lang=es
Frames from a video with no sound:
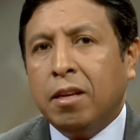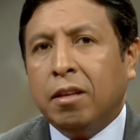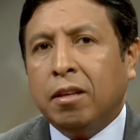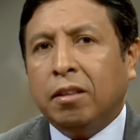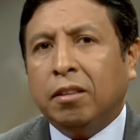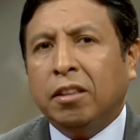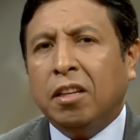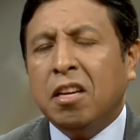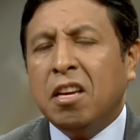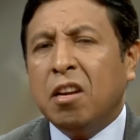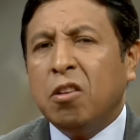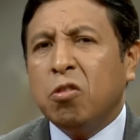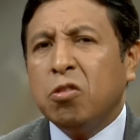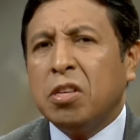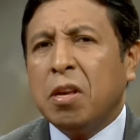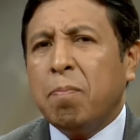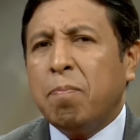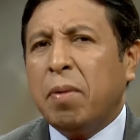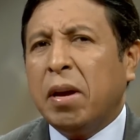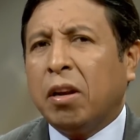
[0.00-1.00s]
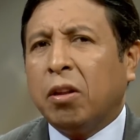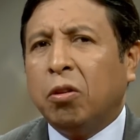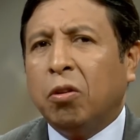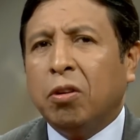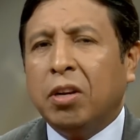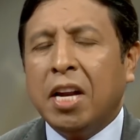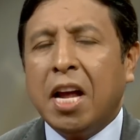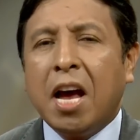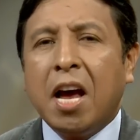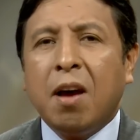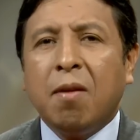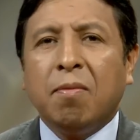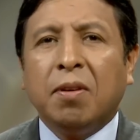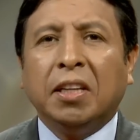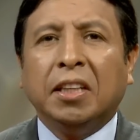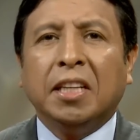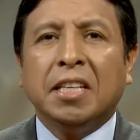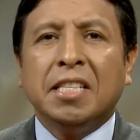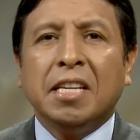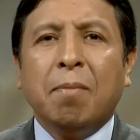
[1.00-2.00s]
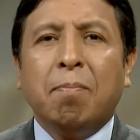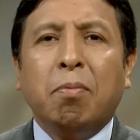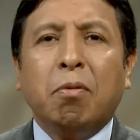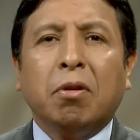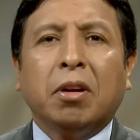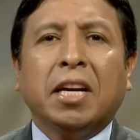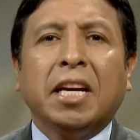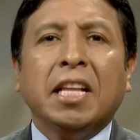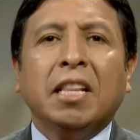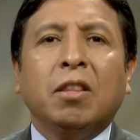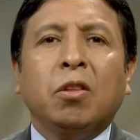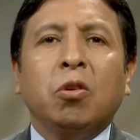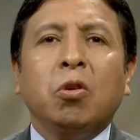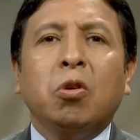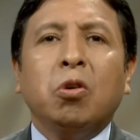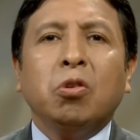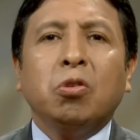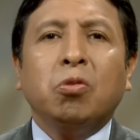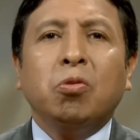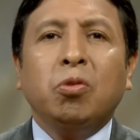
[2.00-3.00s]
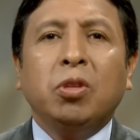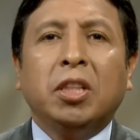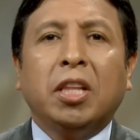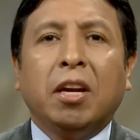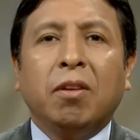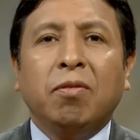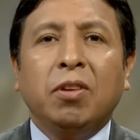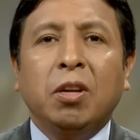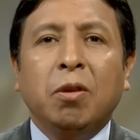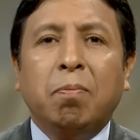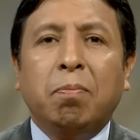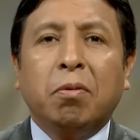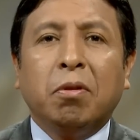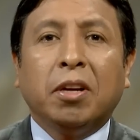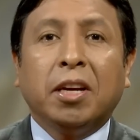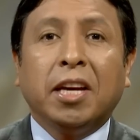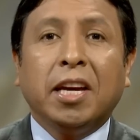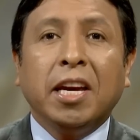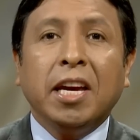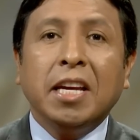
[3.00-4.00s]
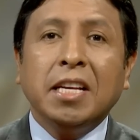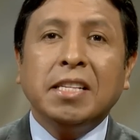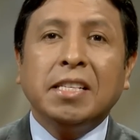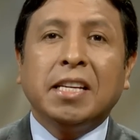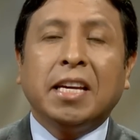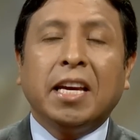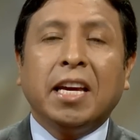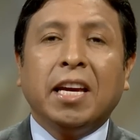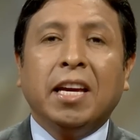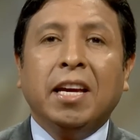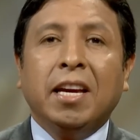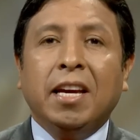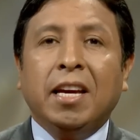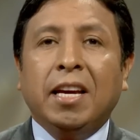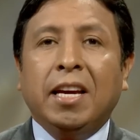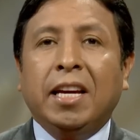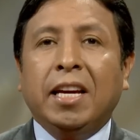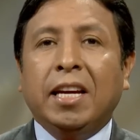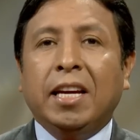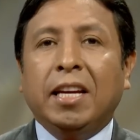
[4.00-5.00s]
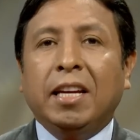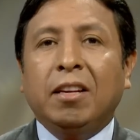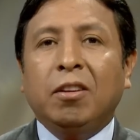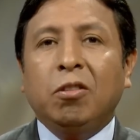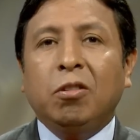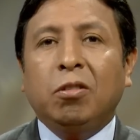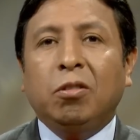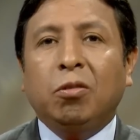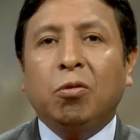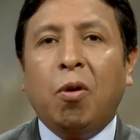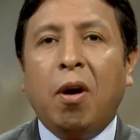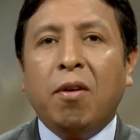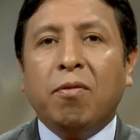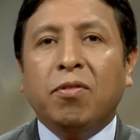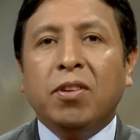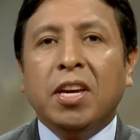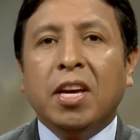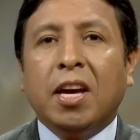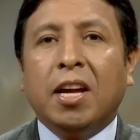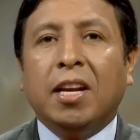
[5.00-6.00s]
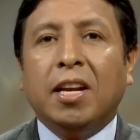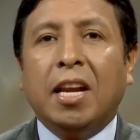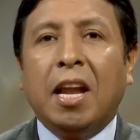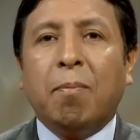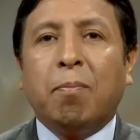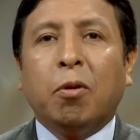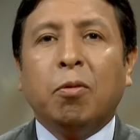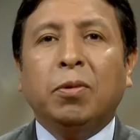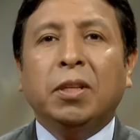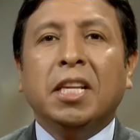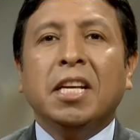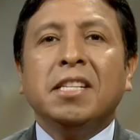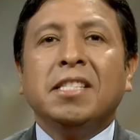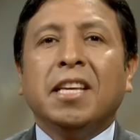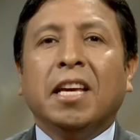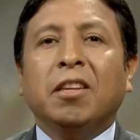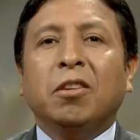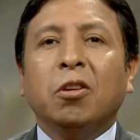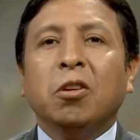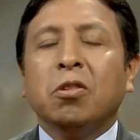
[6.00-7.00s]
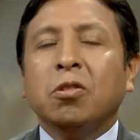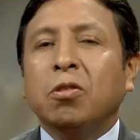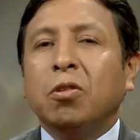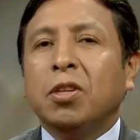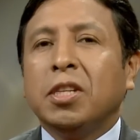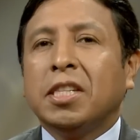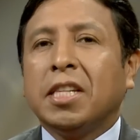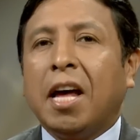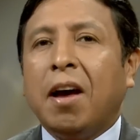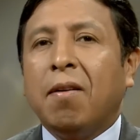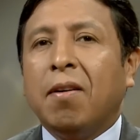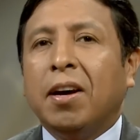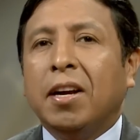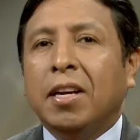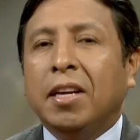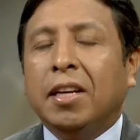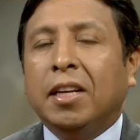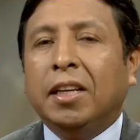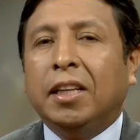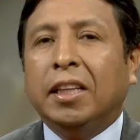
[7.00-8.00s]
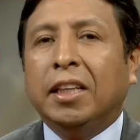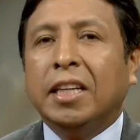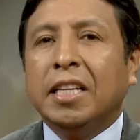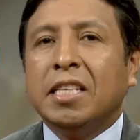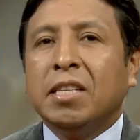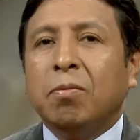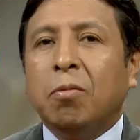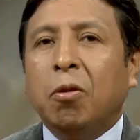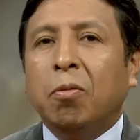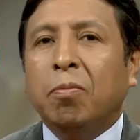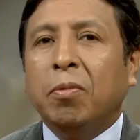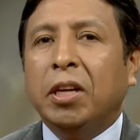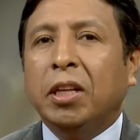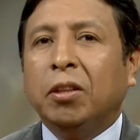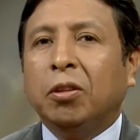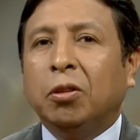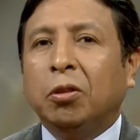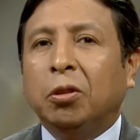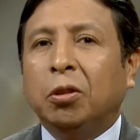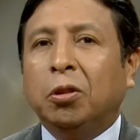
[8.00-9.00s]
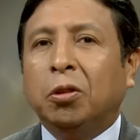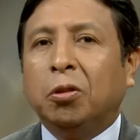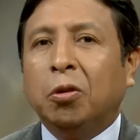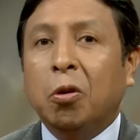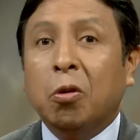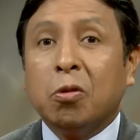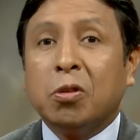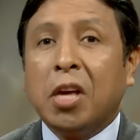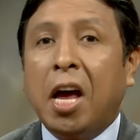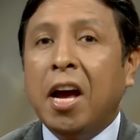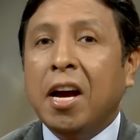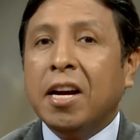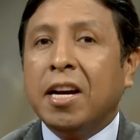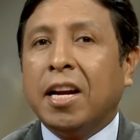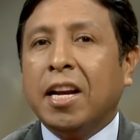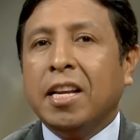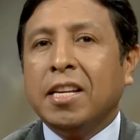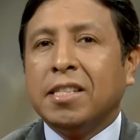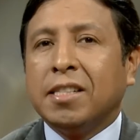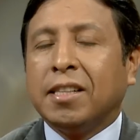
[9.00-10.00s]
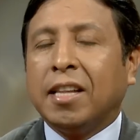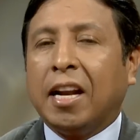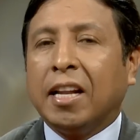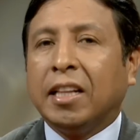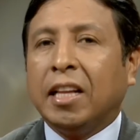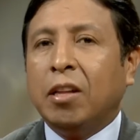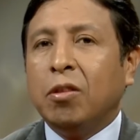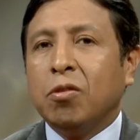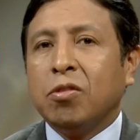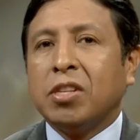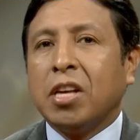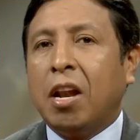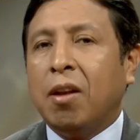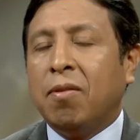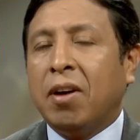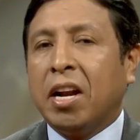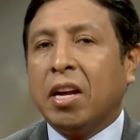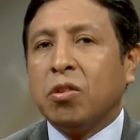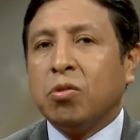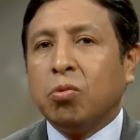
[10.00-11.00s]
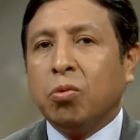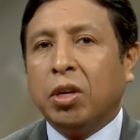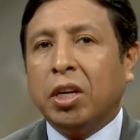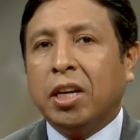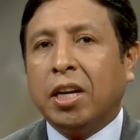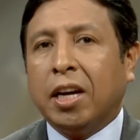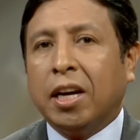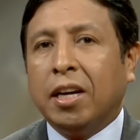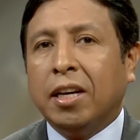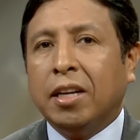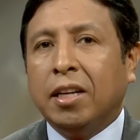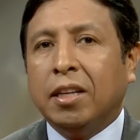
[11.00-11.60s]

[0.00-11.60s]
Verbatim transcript: Y ella no se perdonaba y decía, ¿por qué Dios no intervino? ¿Por qué es que eh, no había, la providencia de Dios no estaba en ese momento con los ángeles tratando de salvar a su hija?